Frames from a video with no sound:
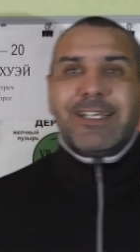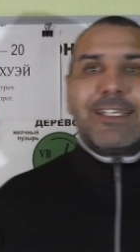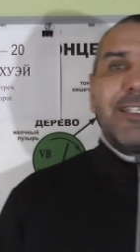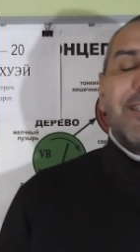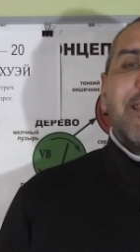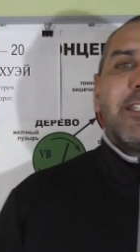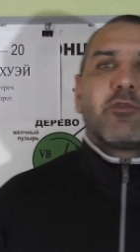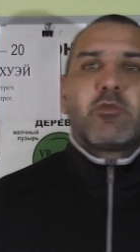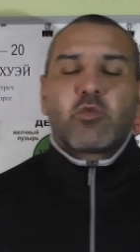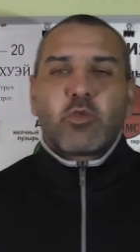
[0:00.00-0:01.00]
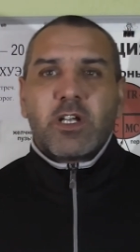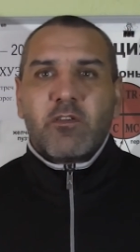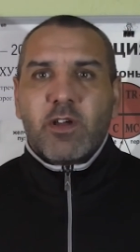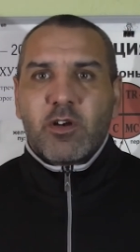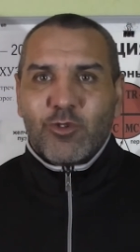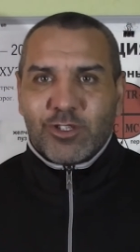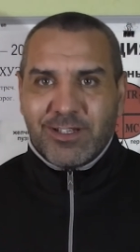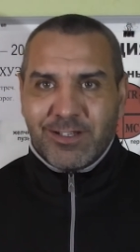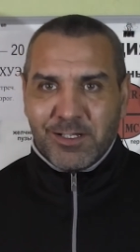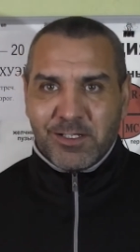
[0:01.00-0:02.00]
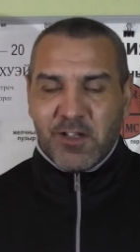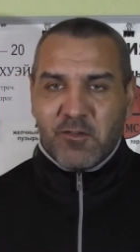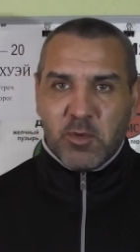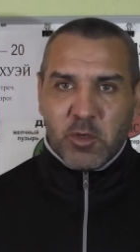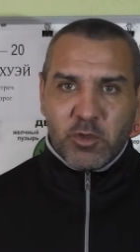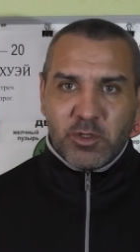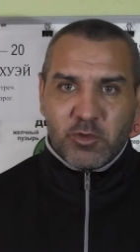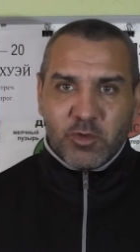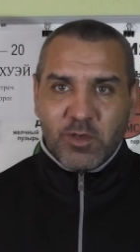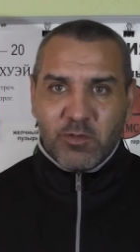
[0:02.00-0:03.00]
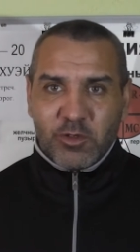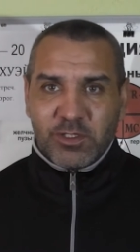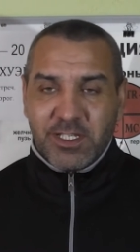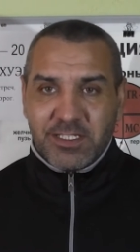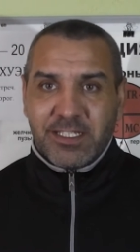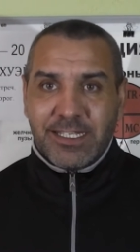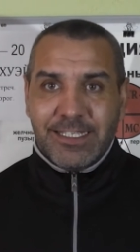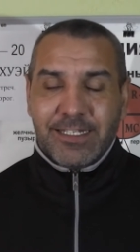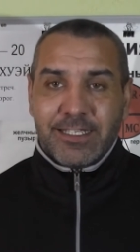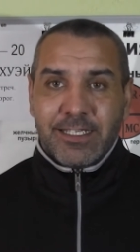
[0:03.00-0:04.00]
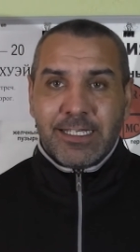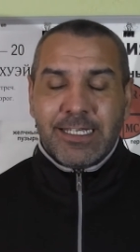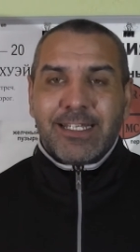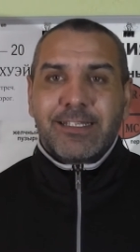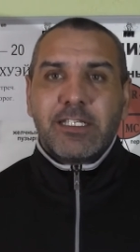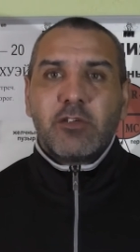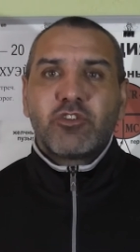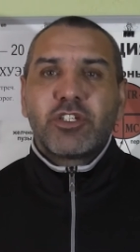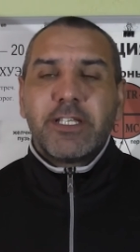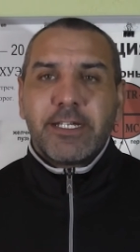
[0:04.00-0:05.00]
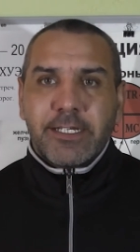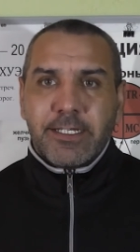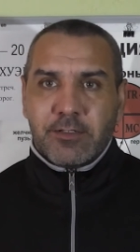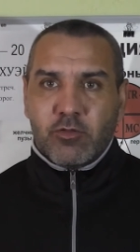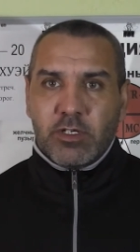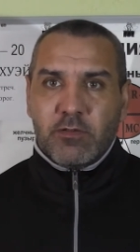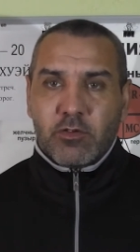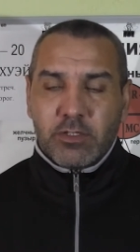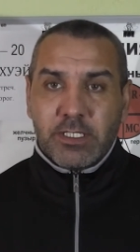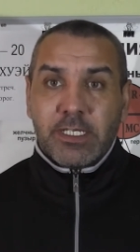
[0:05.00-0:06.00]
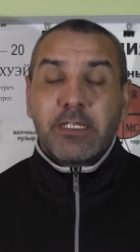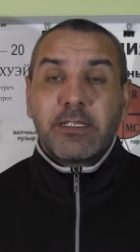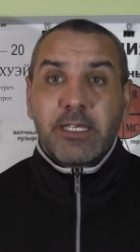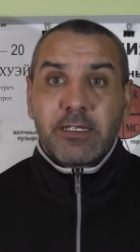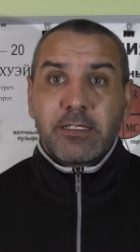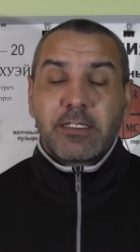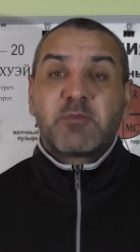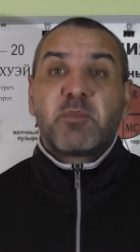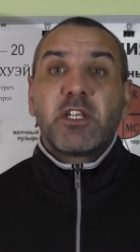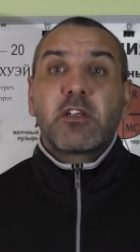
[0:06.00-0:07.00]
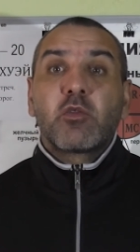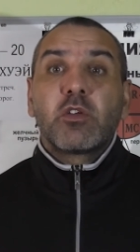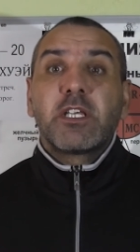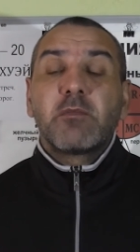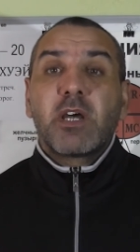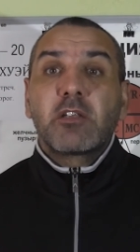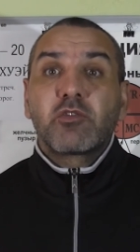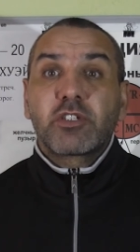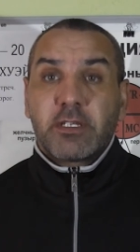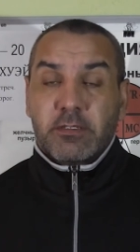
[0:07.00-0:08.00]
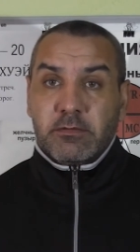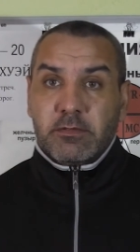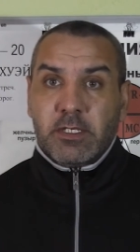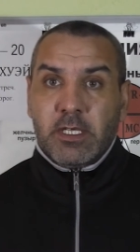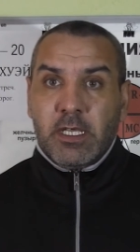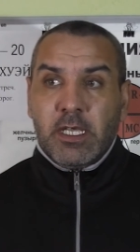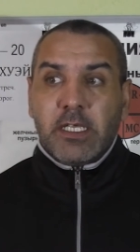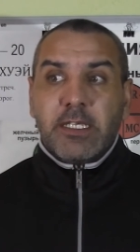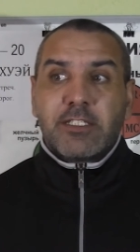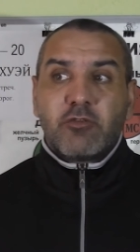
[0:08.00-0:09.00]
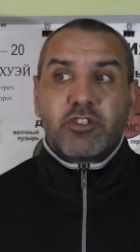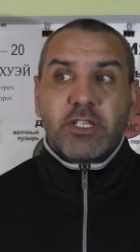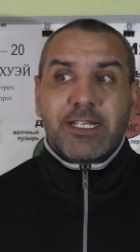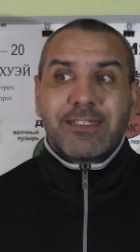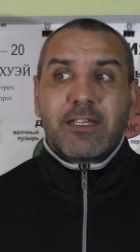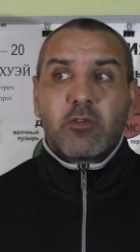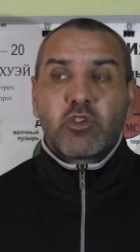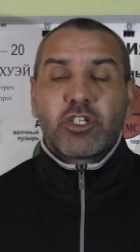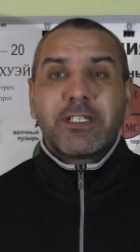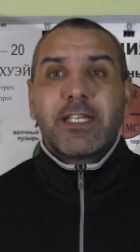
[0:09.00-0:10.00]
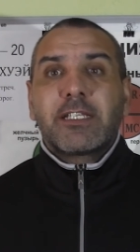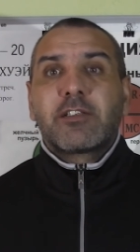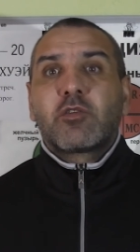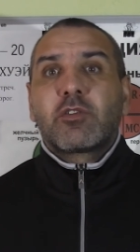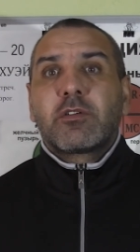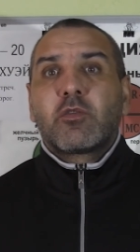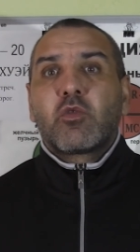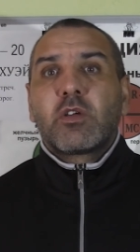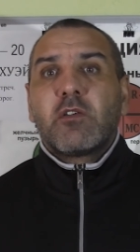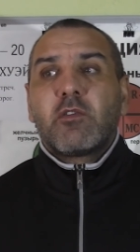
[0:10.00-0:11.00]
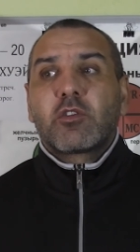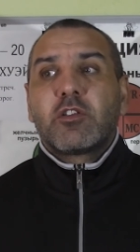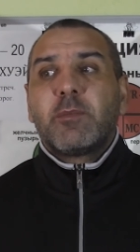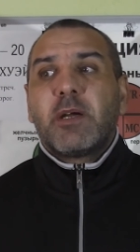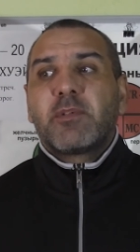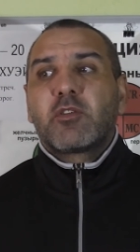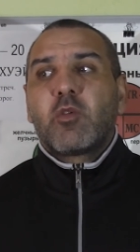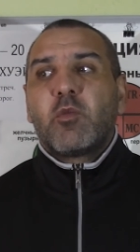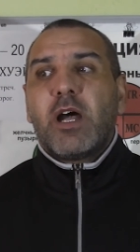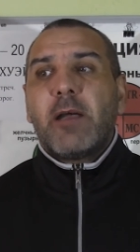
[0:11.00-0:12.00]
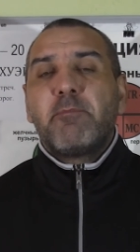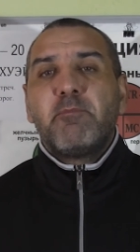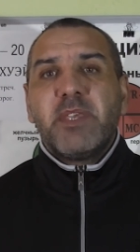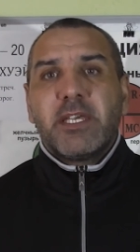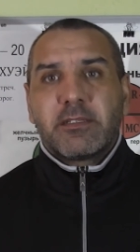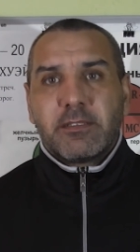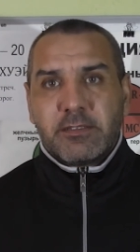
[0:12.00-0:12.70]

нету круговорота, как в природе круговорот есть энергии, так и у человека есть круговорот энергии с природой матушкой. И если у человека нарушен этот круговорот, либо по-другому обмен